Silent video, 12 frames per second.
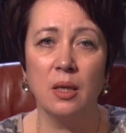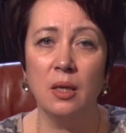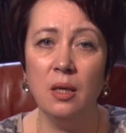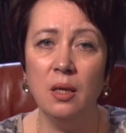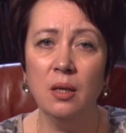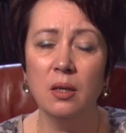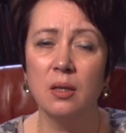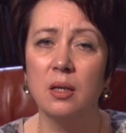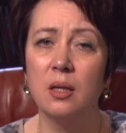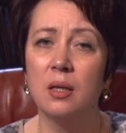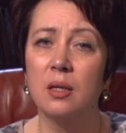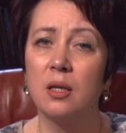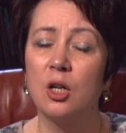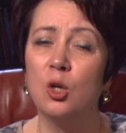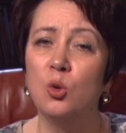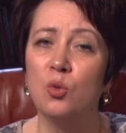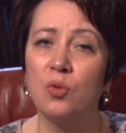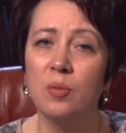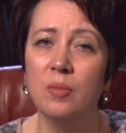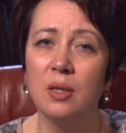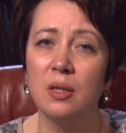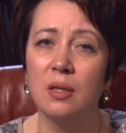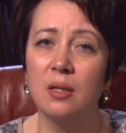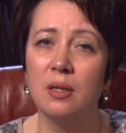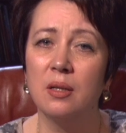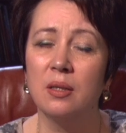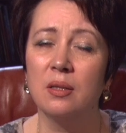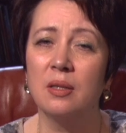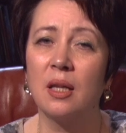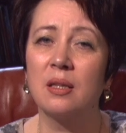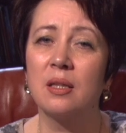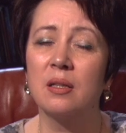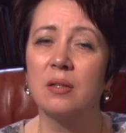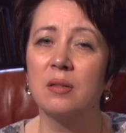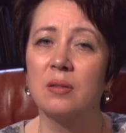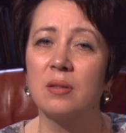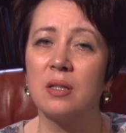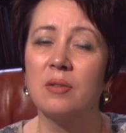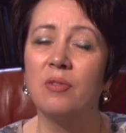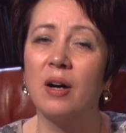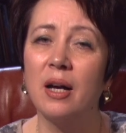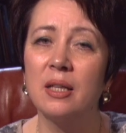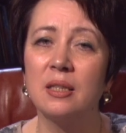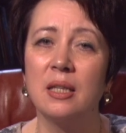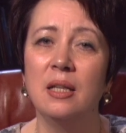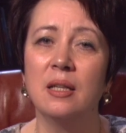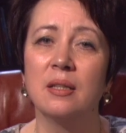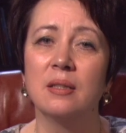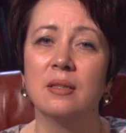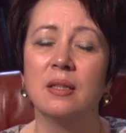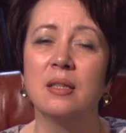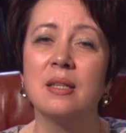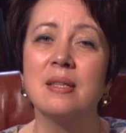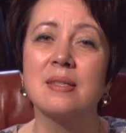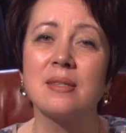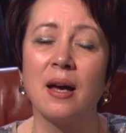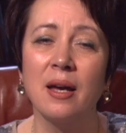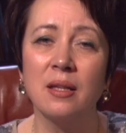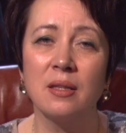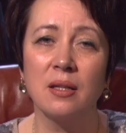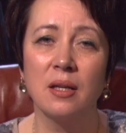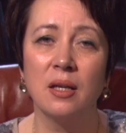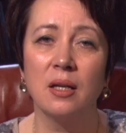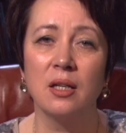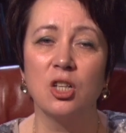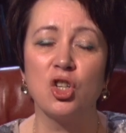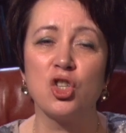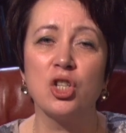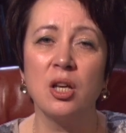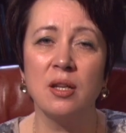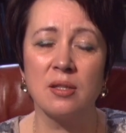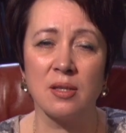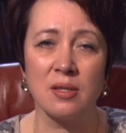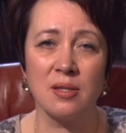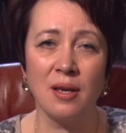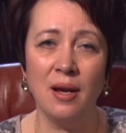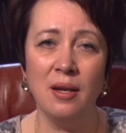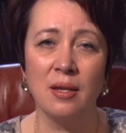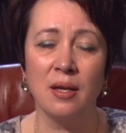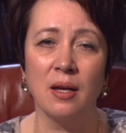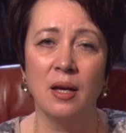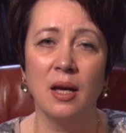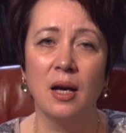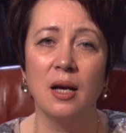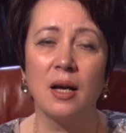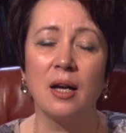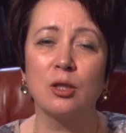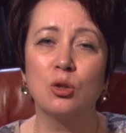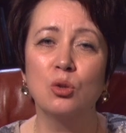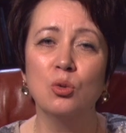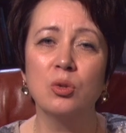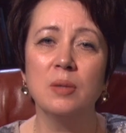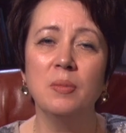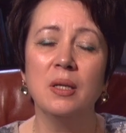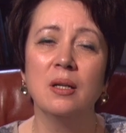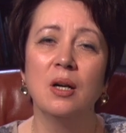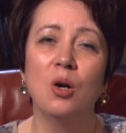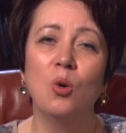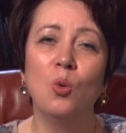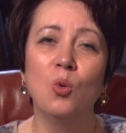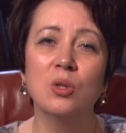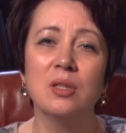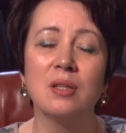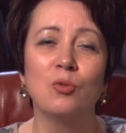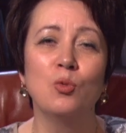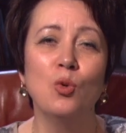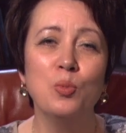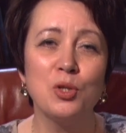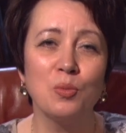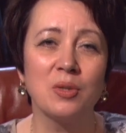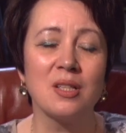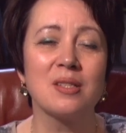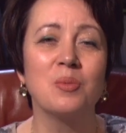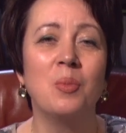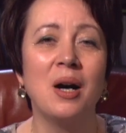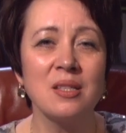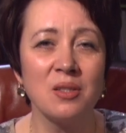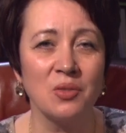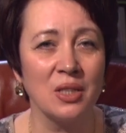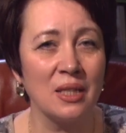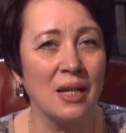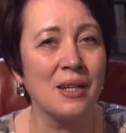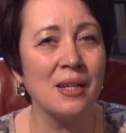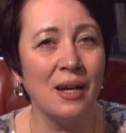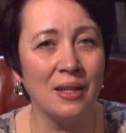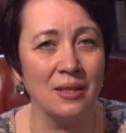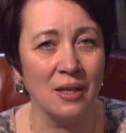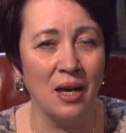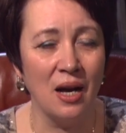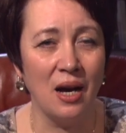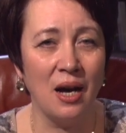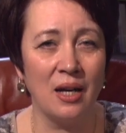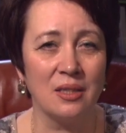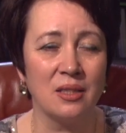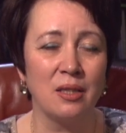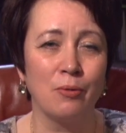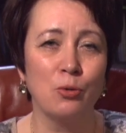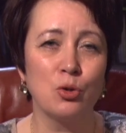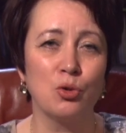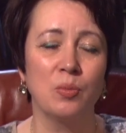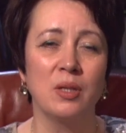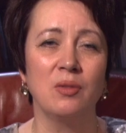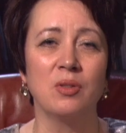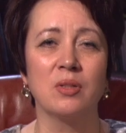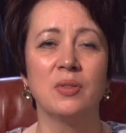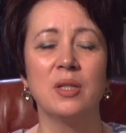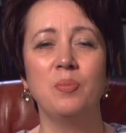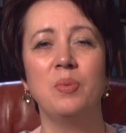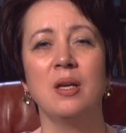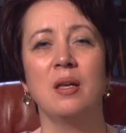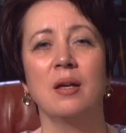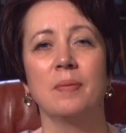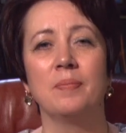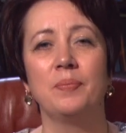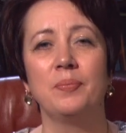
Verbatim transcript: и клювом надрывает э, или надрезает железы сальные, которыми он, в общем-то, смазывает раны от того, что были вырваны перья.